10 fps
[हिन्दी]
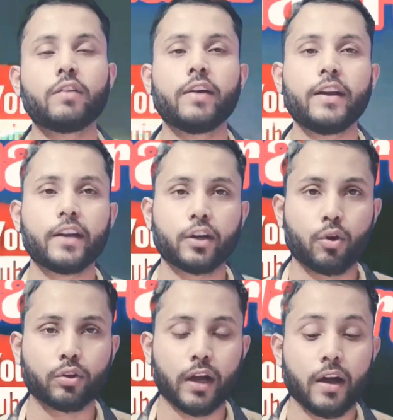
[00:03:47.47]
तो ये वही
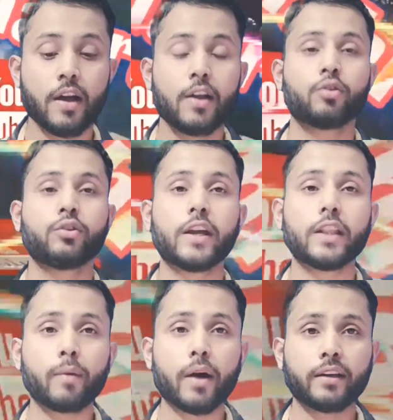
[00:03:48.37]
टिकटॉक था तो ये
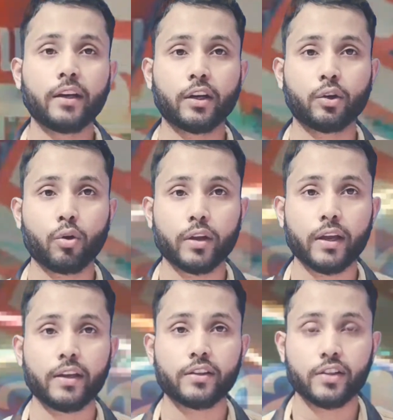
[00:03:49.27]
जो बात थी टिकटॉक के
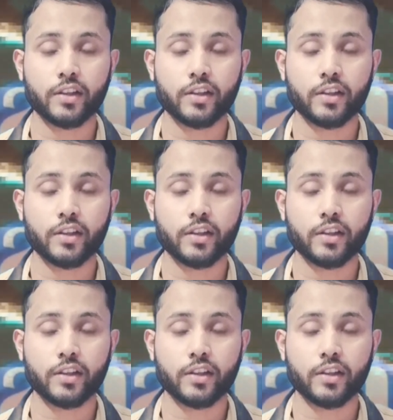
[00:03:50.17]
